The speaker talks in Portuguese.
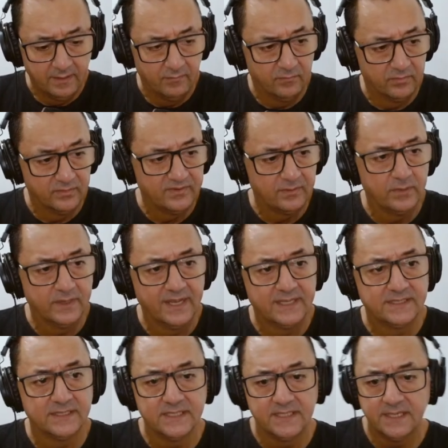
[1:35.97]
você
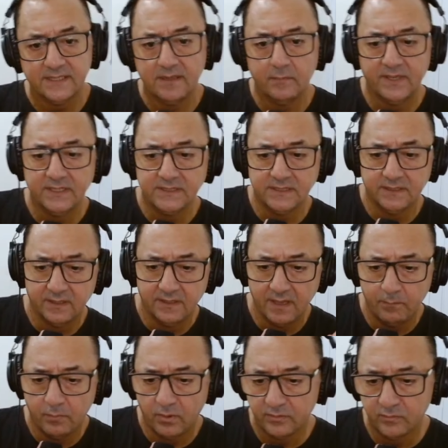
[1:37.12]
conecta diretamente na
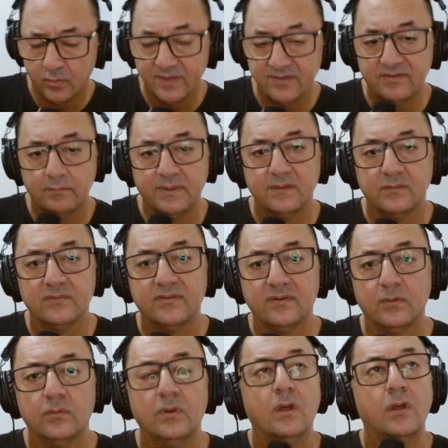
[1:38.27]
porta USB do seu